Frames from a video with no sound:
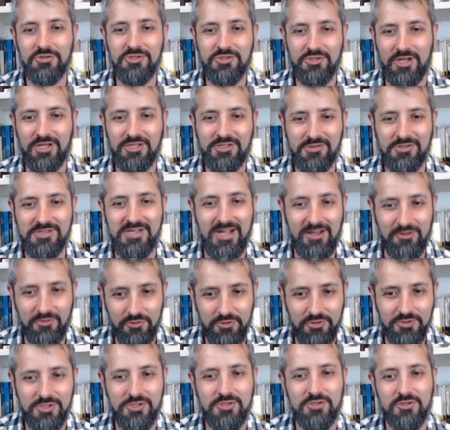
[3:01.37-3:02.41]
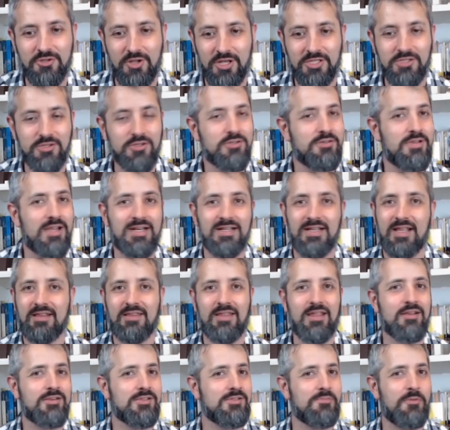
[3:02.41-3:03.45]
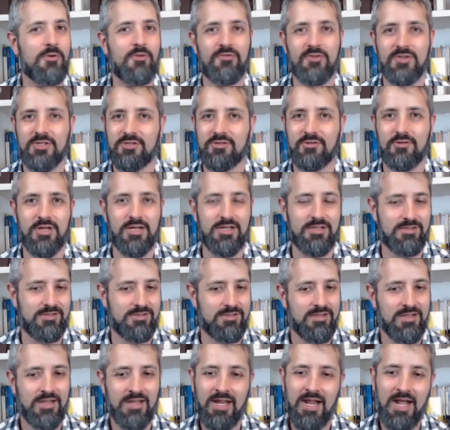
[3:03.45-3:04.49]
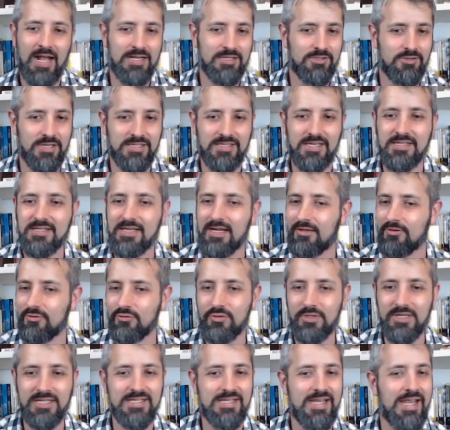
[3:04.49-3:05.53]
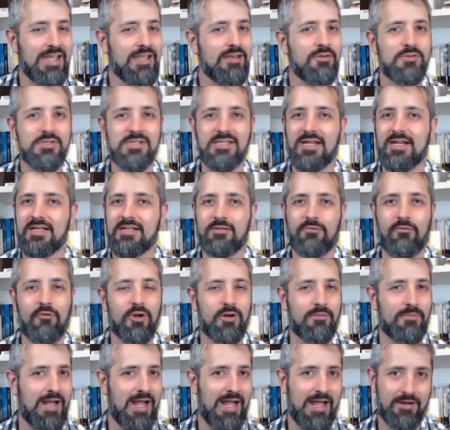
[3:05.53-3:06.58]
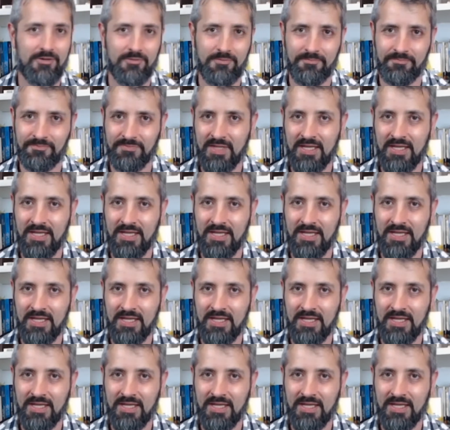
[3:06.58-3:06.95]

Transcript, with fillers: os nossos alunos os nossos verdadeiros professores. As nossas alunas é que nos transformaram.